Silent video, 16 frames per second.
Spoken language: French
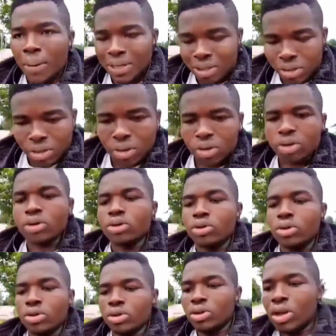Parce que
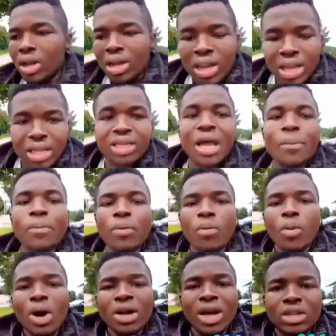l'idée
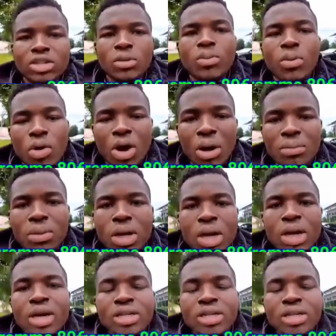pour moi dans ce programme,